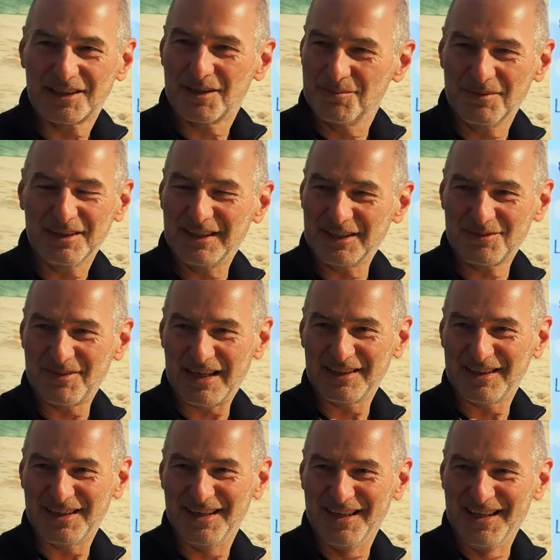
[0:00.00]
komme ich nicht
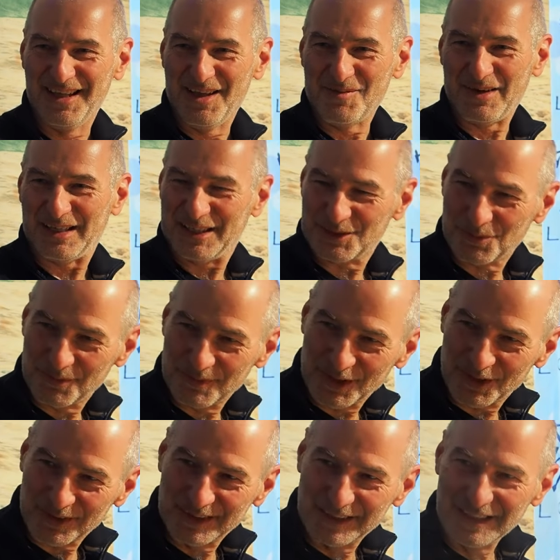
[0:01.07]
weiter. Mhm. Weil jetzt mal, wenn ich an